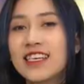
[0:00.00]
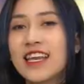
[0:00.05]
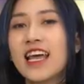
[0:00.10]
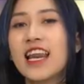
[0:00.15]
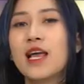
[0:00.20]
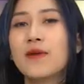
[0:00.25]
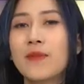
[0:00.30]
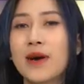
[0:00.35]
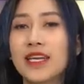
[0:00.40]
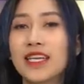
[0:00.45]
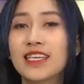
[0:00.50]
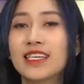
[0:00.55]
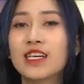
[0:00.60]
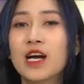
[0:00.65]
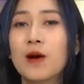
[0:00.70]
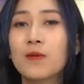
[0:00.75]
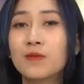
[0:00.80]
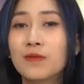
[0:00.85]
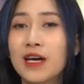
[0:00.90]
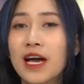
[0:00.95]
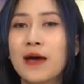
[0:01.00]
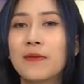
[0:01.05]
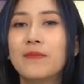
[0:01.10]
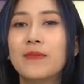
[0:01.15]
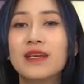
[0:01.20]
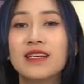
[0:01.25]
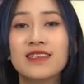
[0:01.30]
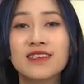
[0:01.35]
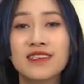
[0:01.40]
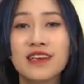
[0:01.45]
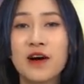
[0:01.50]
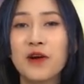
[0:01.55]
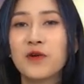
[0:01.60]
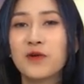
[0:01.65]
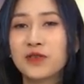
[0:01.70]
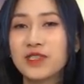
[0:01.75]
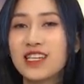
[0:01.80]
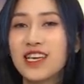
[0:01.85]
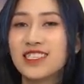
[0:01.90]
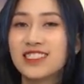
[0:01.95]
Thì đây là màn hình cong gaming
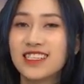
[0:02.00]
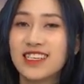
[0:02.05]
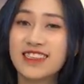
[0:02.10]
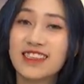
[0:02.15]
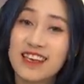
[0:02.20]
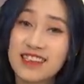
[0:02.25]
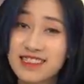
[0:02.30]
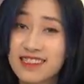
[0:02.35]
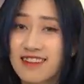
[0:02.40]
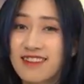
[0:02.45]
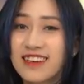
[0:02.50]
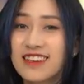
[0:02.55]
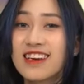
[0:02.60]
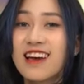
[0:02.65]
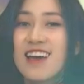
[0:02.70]
đầu tiên trên thế giới,